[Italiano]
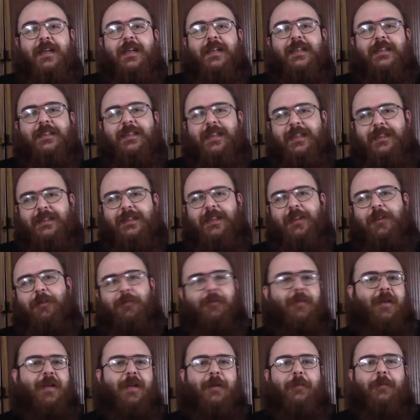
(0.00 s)
senza
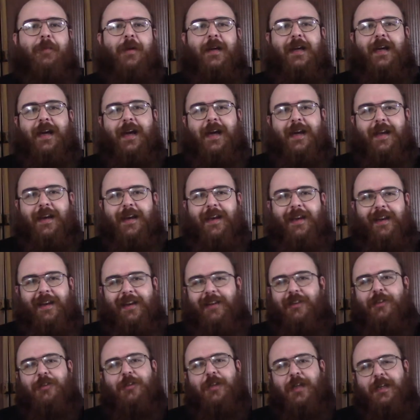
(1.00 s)
dover pagare la
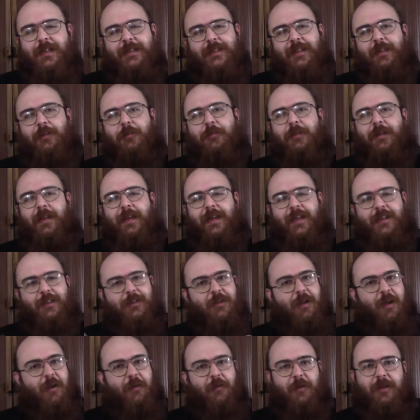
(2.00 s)
licenza di utilizzo
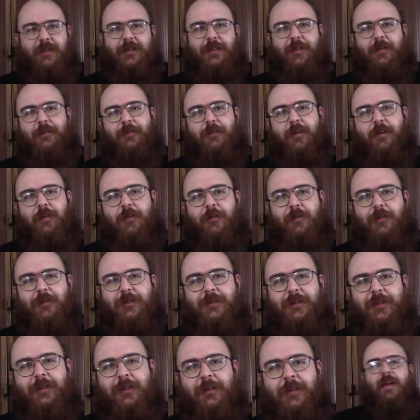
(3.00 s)
alla Wizard of the
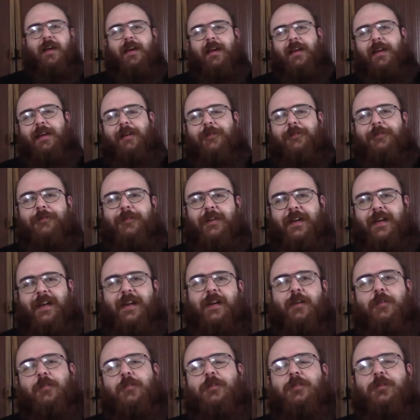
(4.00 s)
Coast. L'affare
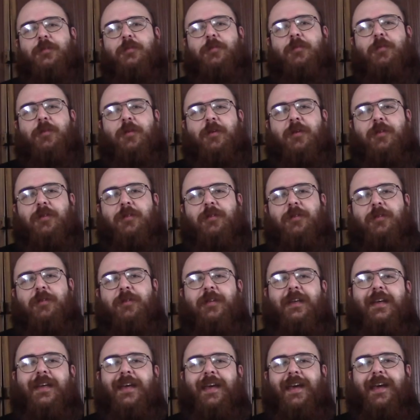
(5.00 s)
era così buono
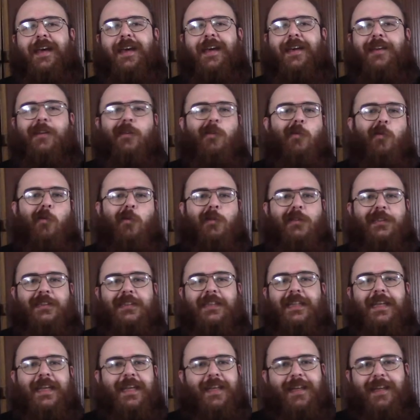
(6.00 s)
che
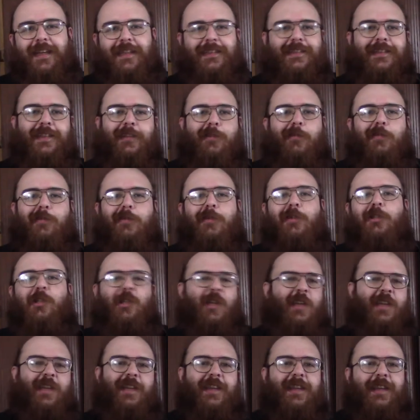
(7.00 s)
dozzine, se non
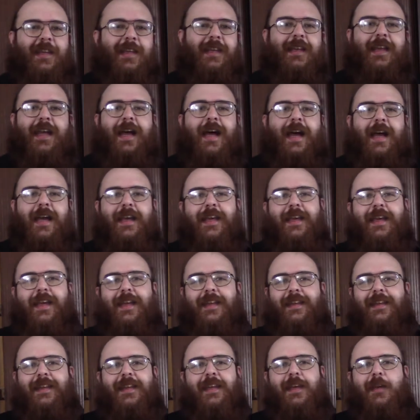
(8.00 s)
centinaia
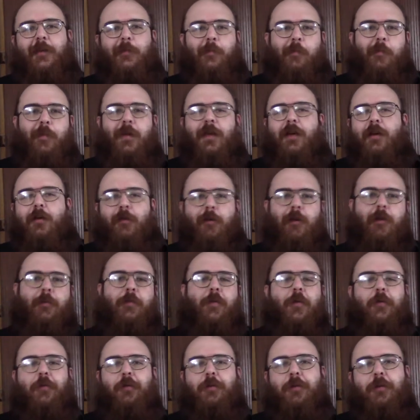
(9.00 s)
di piccoli
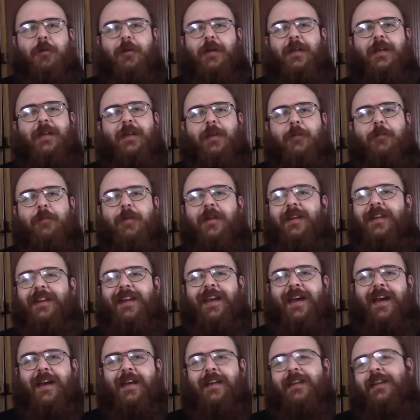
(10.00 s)
produttori
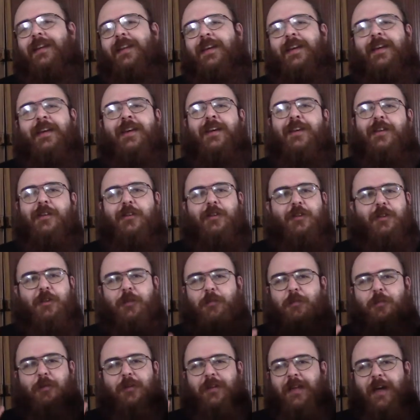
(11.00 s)
indipendenti ci si
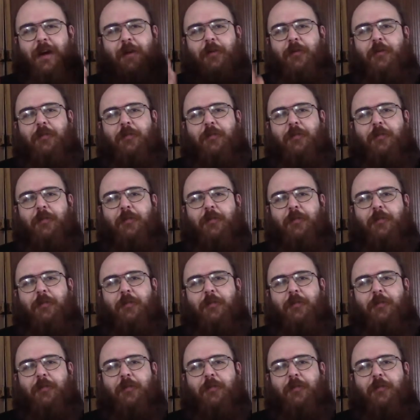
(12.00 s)
buttarono